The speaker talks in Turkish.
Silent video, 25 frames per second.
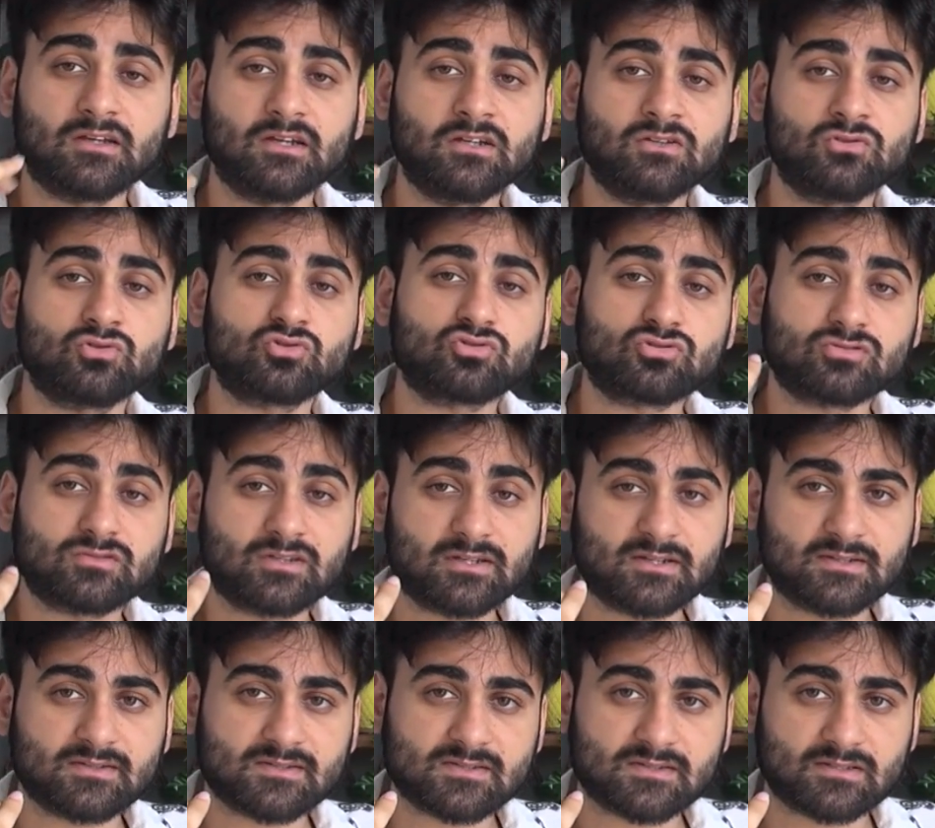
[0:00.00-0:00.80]
en üstte
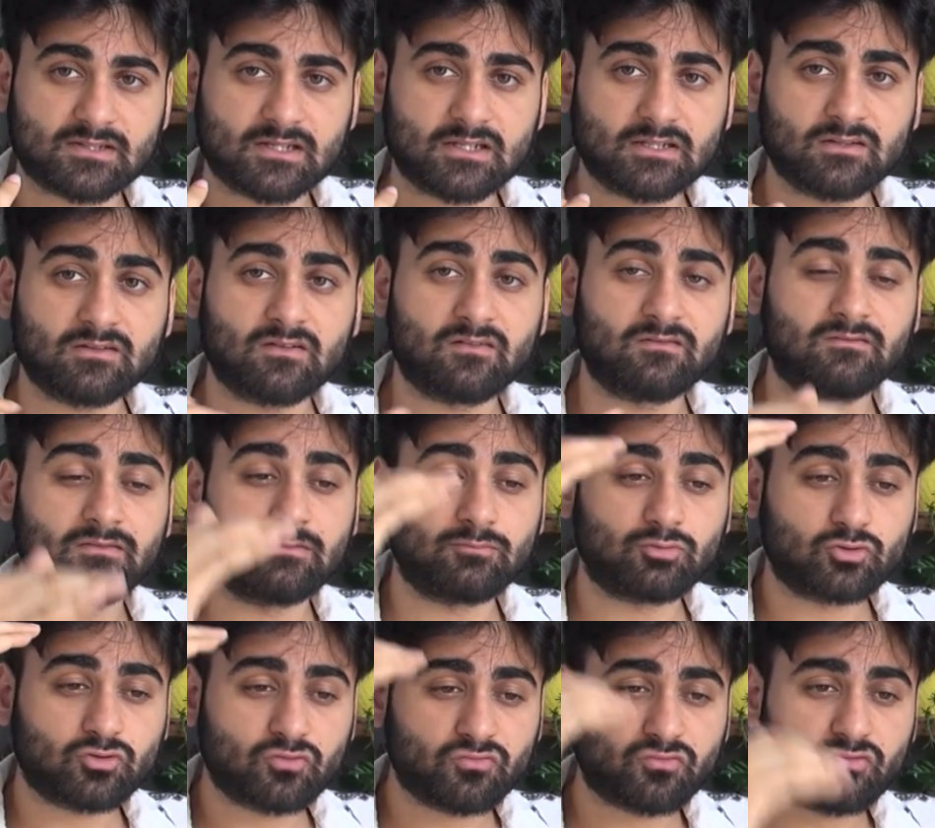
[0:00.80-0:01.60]
yazılan
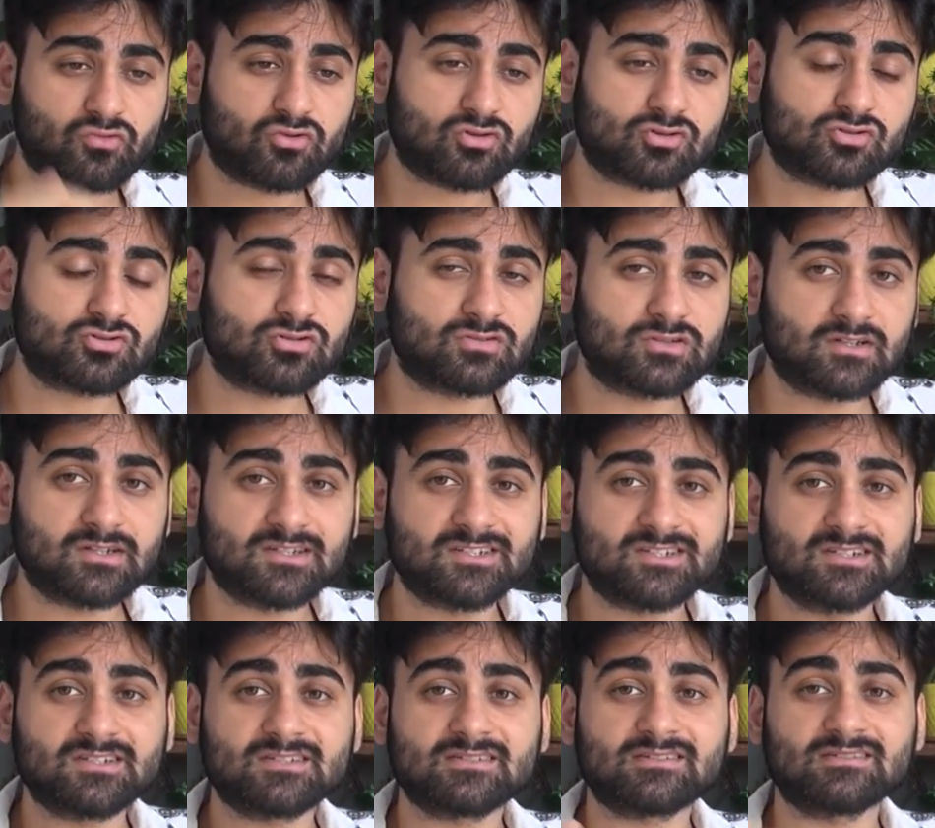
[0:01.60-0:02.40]
ve bütün fonksiyonların
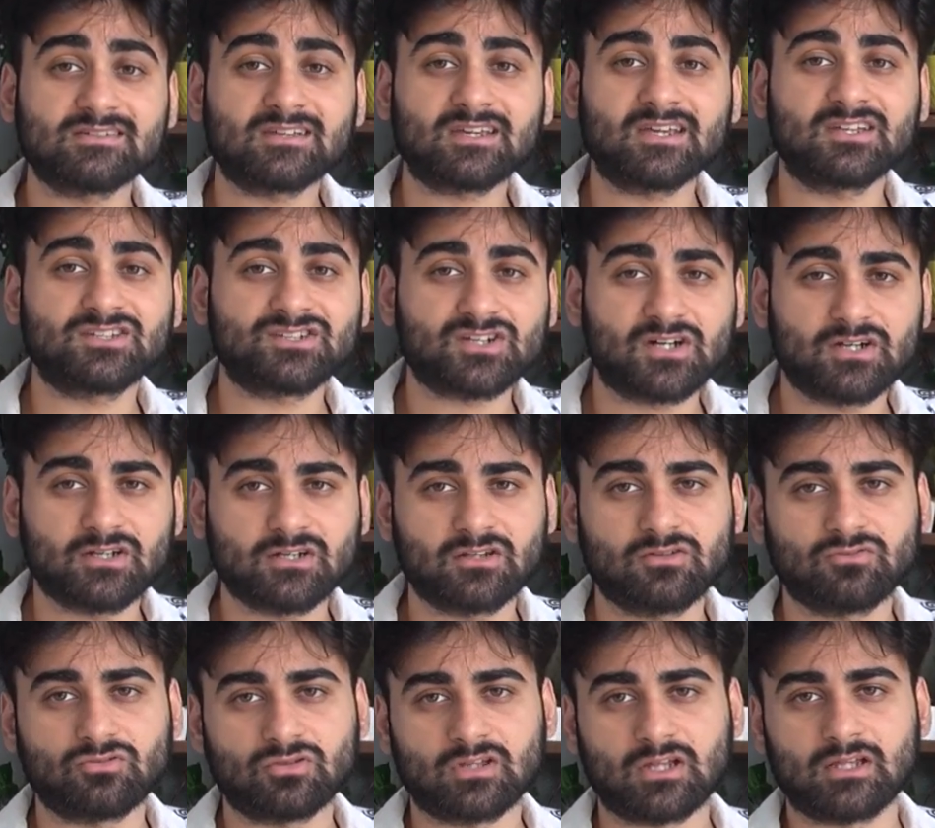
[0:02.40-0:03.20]
içerisinde
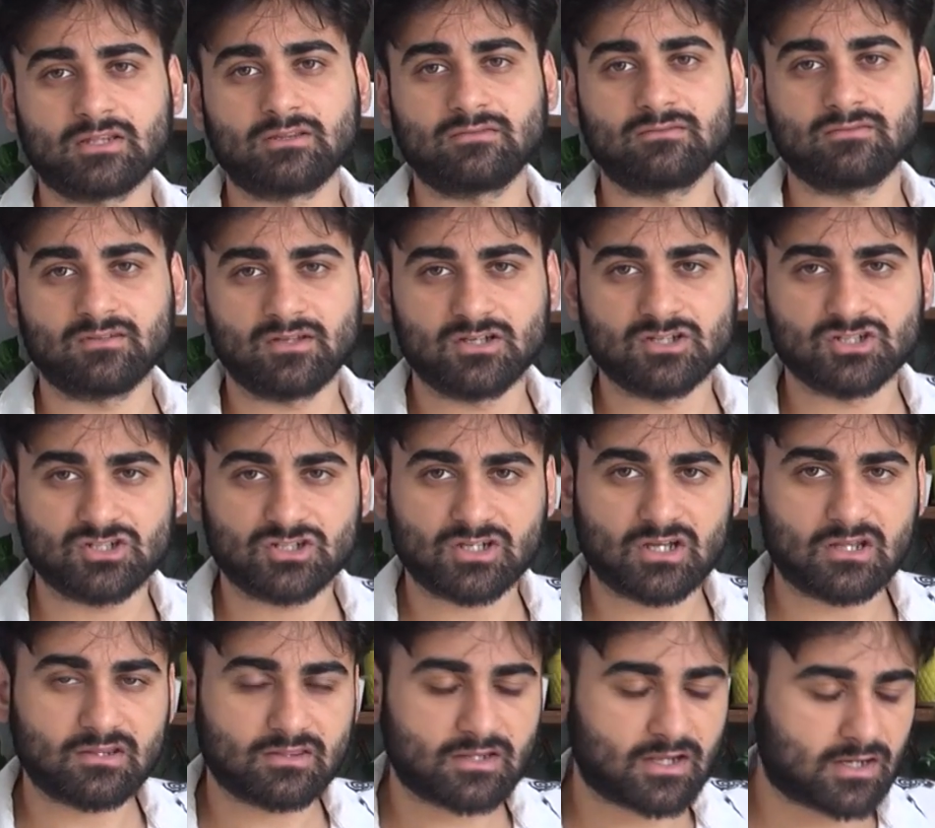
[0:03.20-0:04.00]
geçerliliği olan
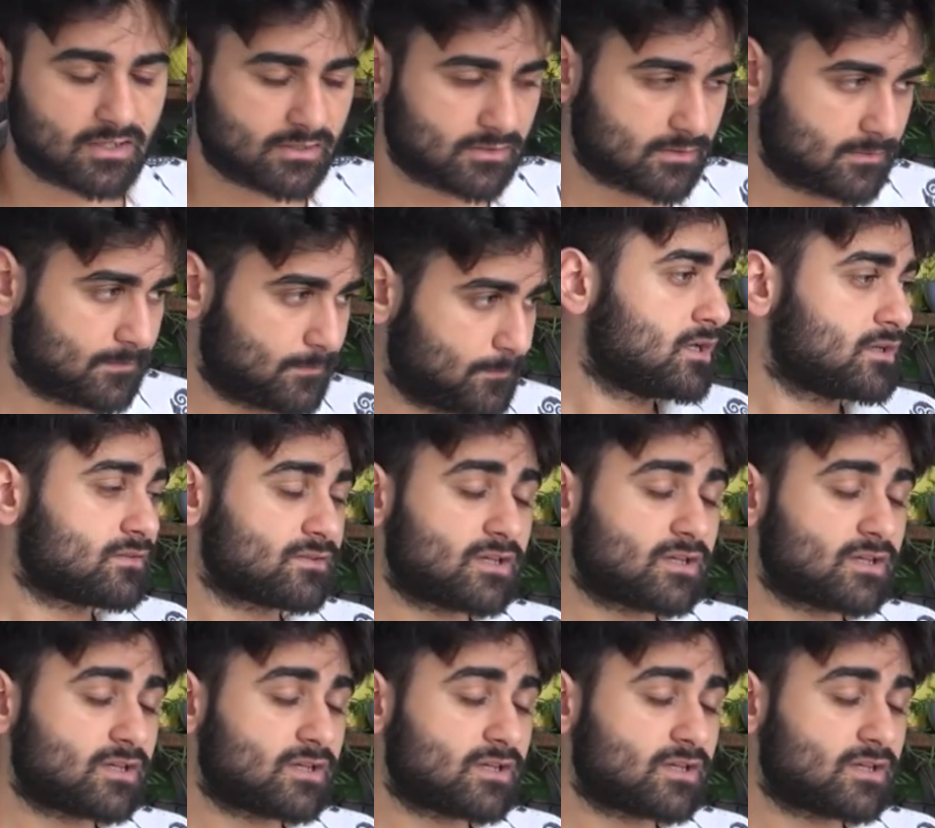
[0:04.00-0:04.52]
değişkenlerdi.